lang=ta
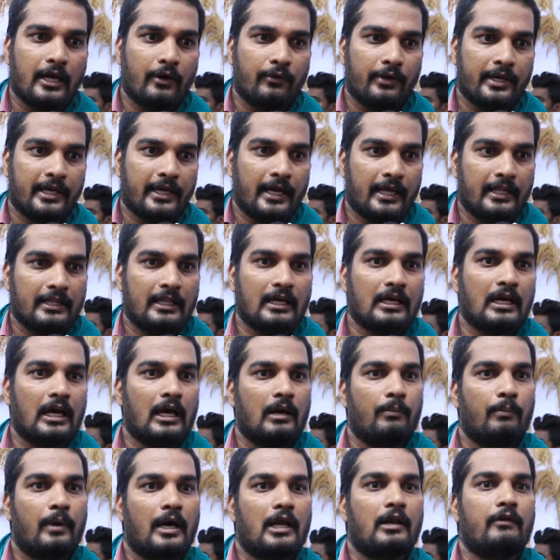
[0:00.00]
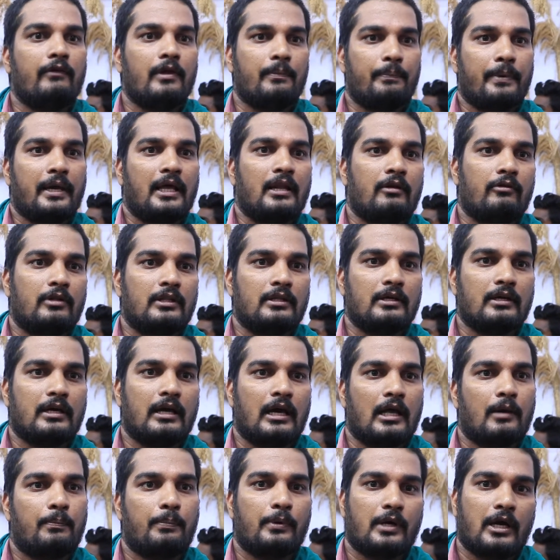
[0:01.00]
கவுனி அதுதான் க மருவி பேர் வந்து
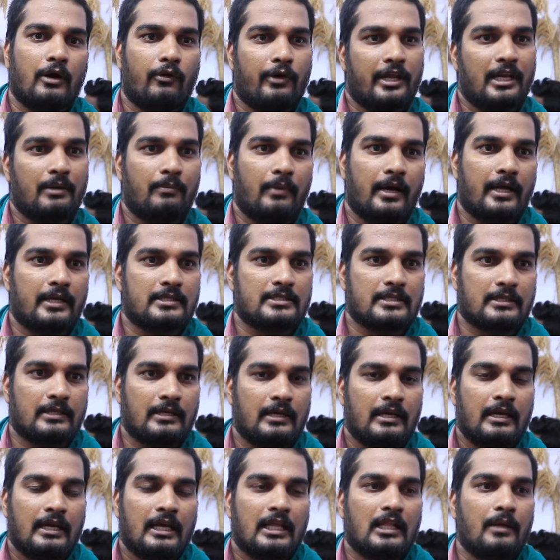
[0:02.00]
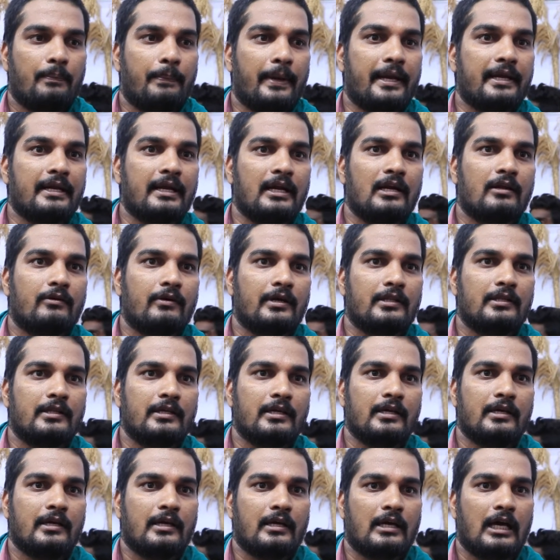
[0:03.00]
கருப்பு கவுனின்னு மாறிச்சு இது பெண்களுக்கு
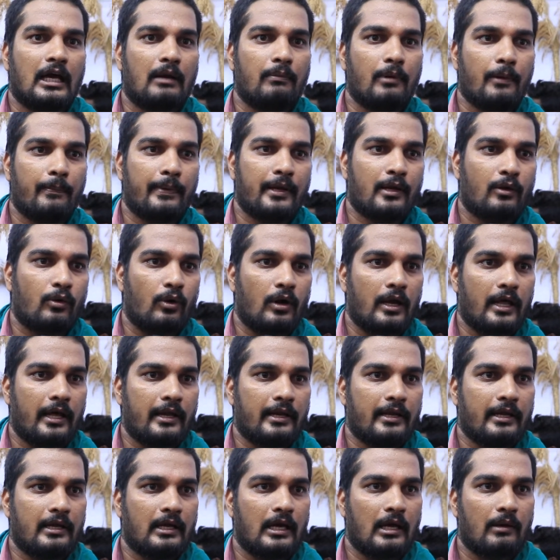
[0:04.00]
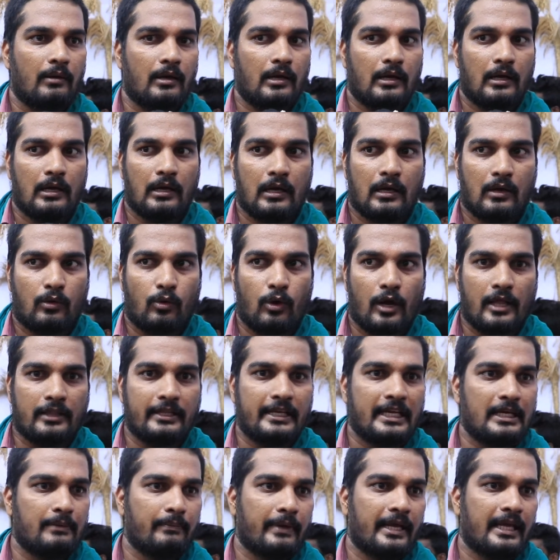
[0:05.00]
வந்து கர்ப்பப்பை கோளாறு கரு
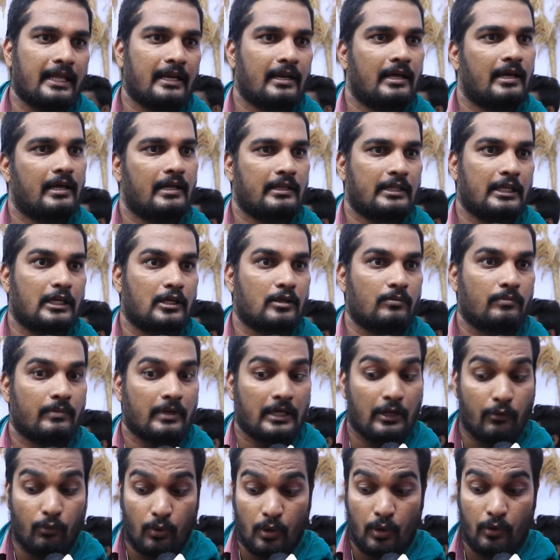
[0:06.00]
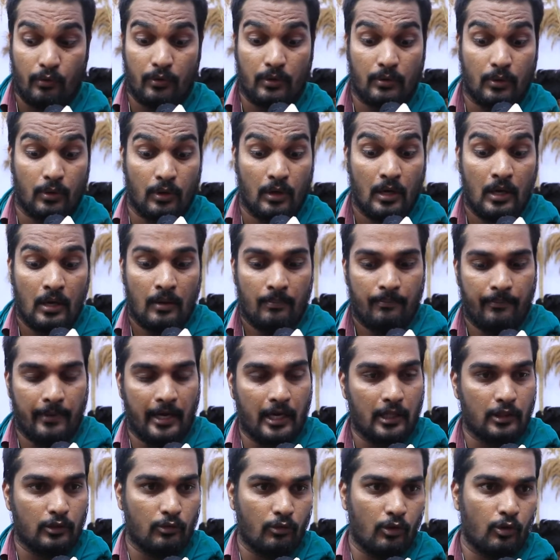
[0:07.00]
குழந்தையின்மையெல்லாம் தீர்க்கும் இவ்வளோ
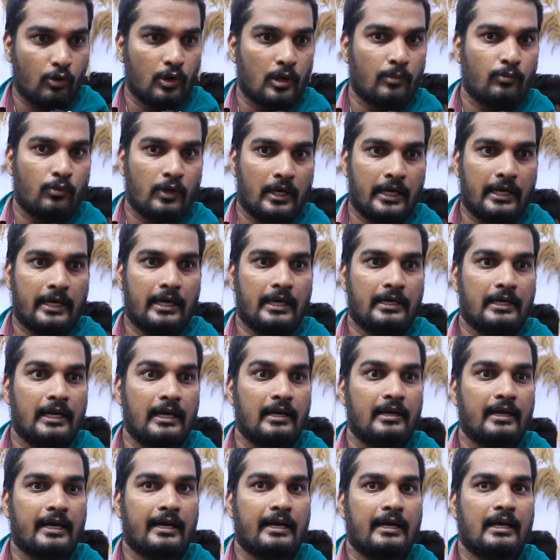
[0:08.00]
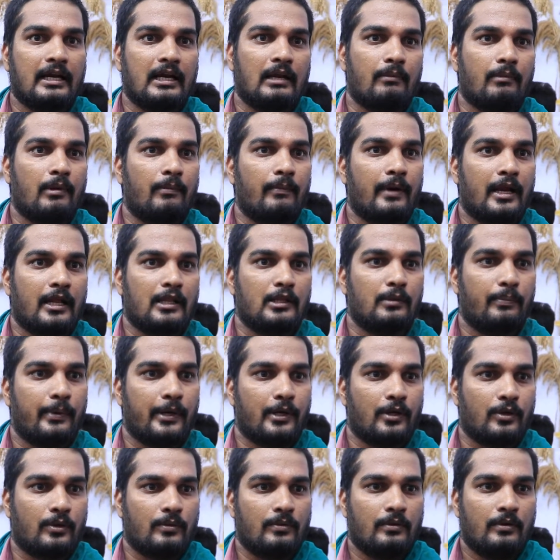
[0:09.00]
மருத்துவ குணம் உள்ள நெல்றாங்கன்னா நம்ம மறந்து
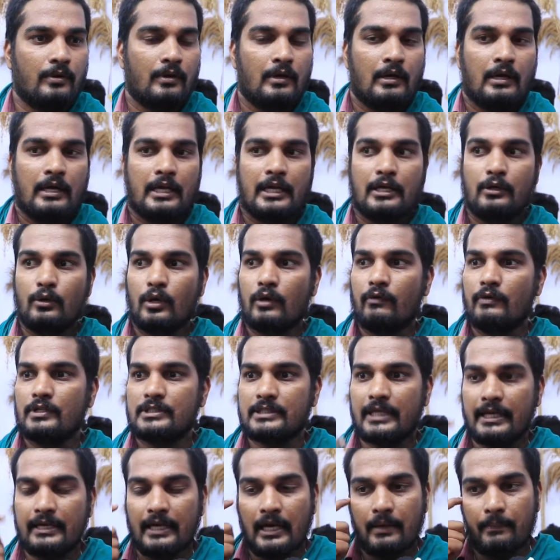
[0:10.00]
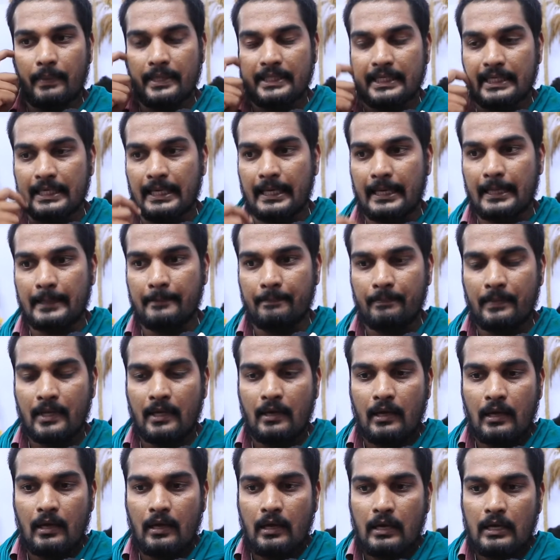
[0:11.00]
போயிட்டோம் இன்னொரு விஷயம் என்னென்னு பார்த்தீங்கன்னா
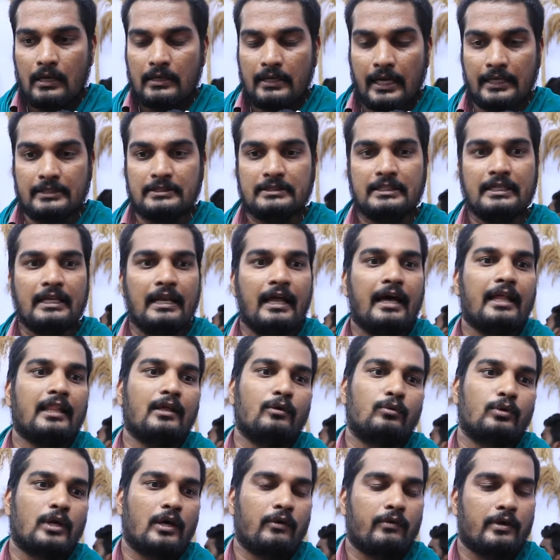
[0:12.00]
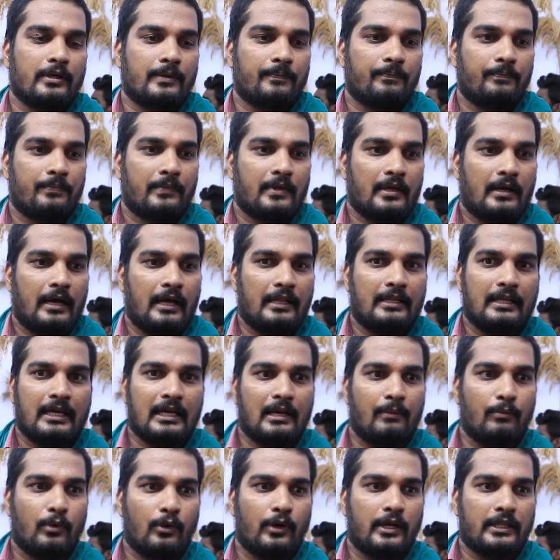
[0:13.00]
நஞ்சில்லாத உணவு
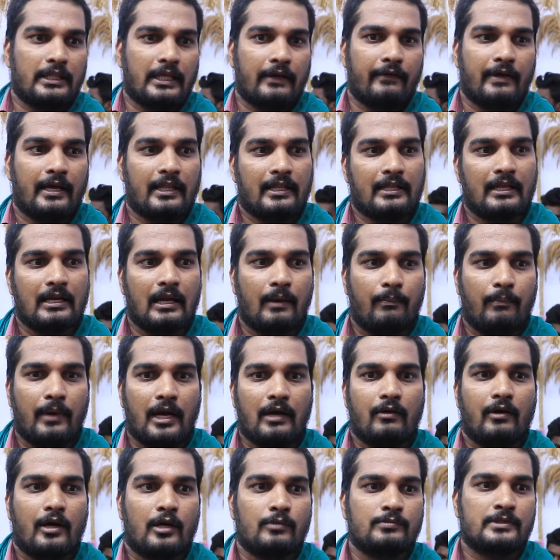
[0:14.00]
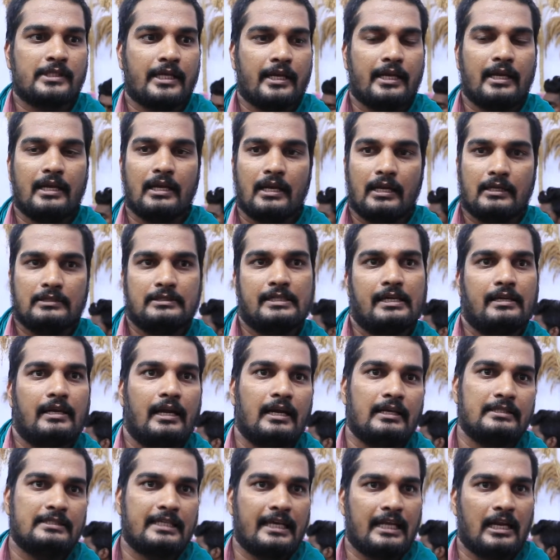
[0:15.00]
அதுதான் நம்மளுடைய தேவை அதை தான் நம்மாழ்வாரும் சரி
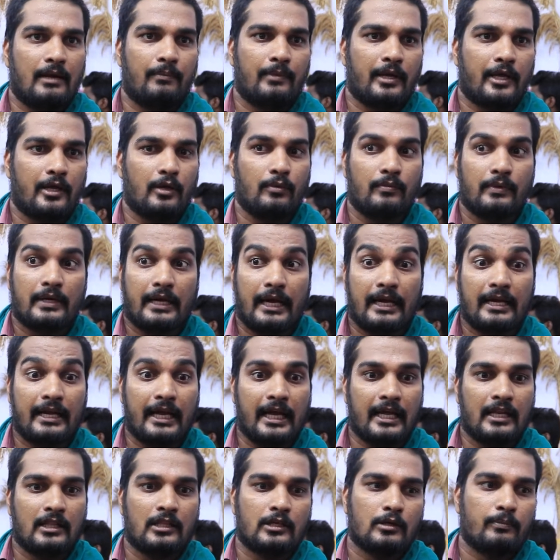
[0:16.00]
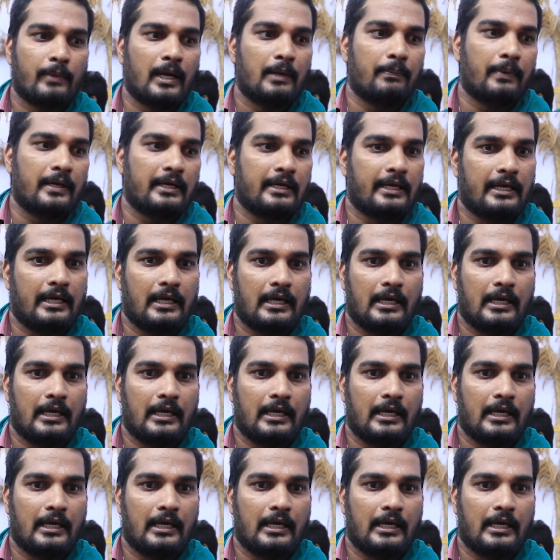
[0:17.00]
நெல் ஜெயராமனாயும் ரெண்டாயிரத்துக்கு மேற்பட்ட